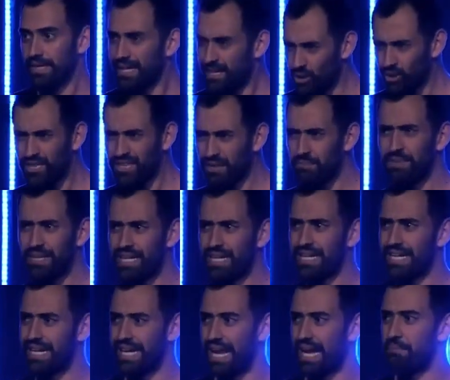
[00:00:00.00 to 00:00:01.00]
Creo que también
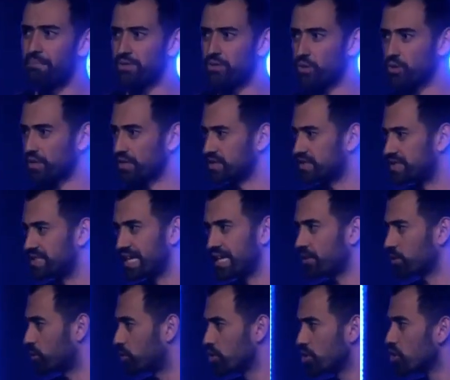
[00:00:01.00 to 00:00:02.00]
en el ámbito
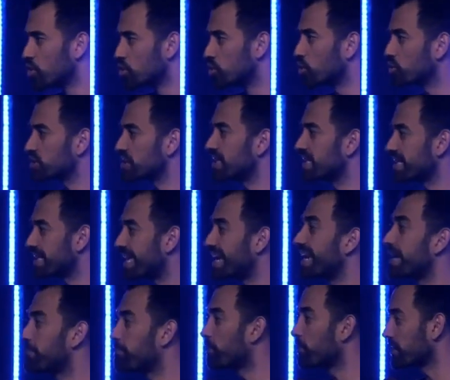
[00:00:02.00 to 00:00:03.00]
cristiano no se le da
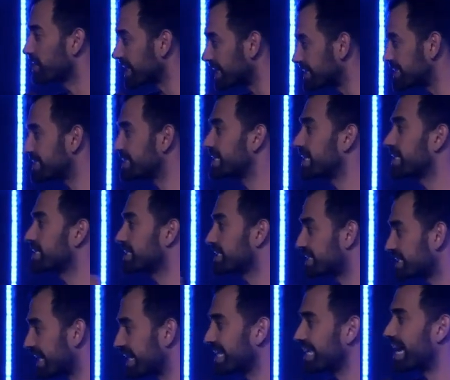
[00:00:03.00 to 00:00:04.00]
la importancia
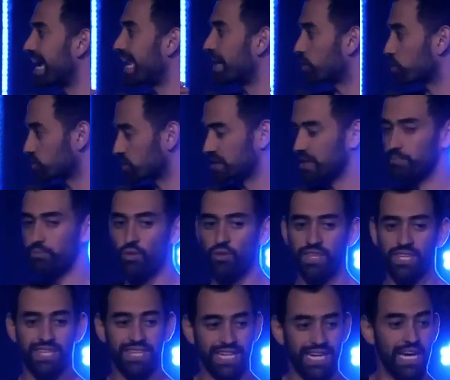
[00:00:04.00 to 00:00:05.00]
necesaria al concepto
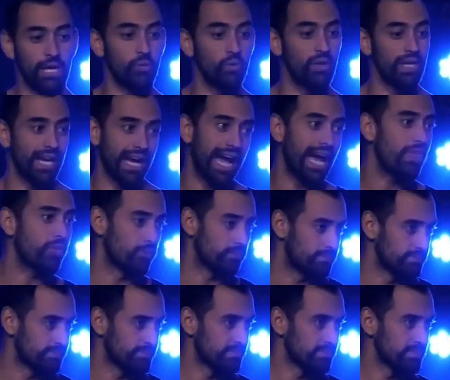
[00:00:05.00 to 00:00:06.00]
de dejar un
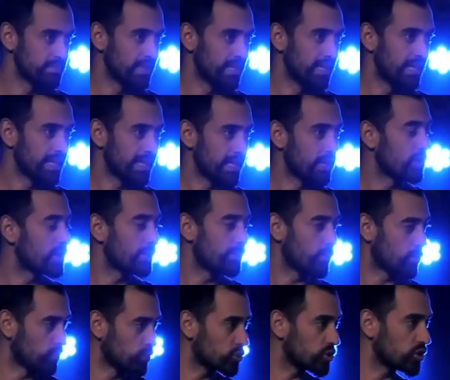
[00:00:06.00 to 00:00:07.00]
legado. Creo que
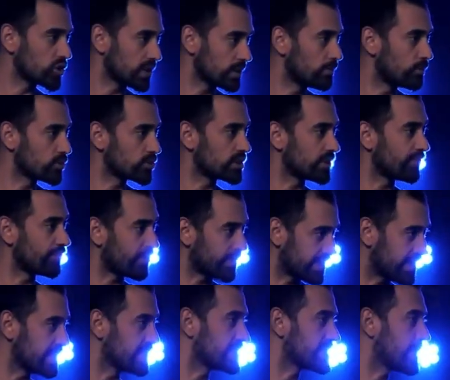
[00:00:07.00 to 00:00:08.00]
por mucho tiempo se
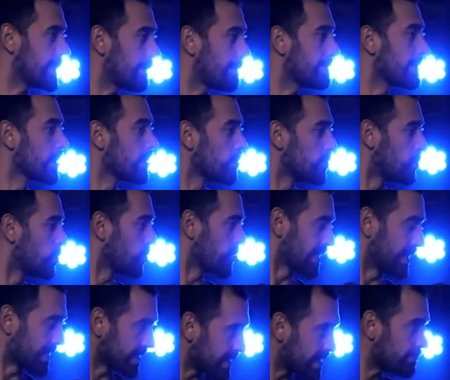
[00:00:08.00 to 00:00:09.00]
enfatiza lo
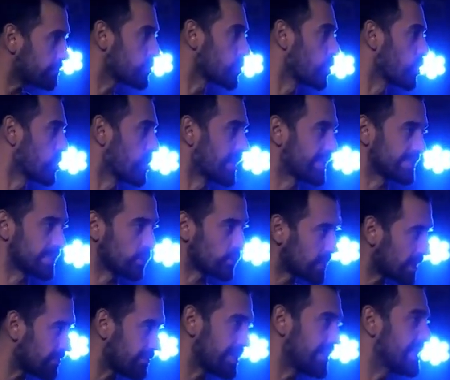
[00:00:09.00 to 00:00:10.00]
del rapto, lo de la
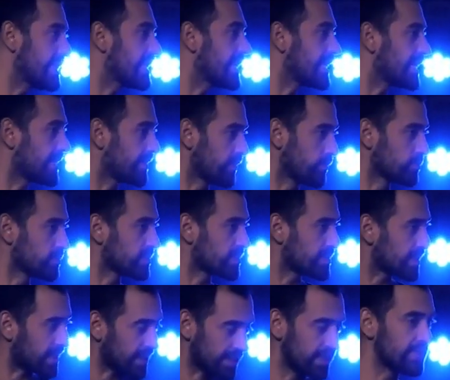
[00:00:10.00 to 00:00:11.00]
segunda venida, que debemos
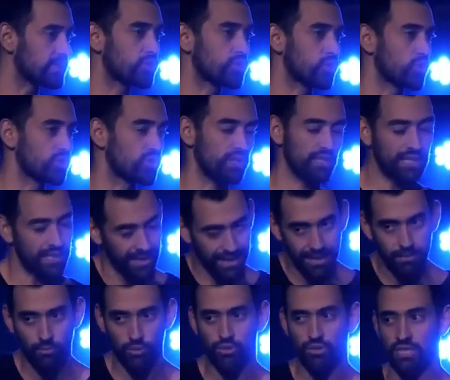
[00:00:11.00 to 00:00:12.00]
estar listos y
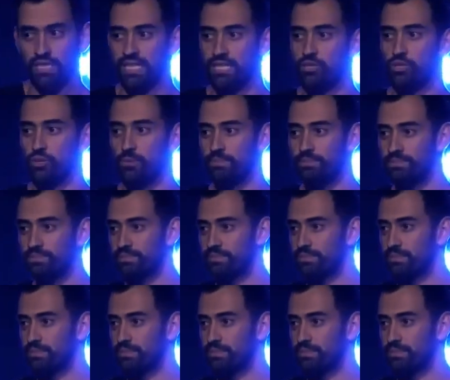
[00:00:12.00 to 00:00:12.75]
creemos en eso.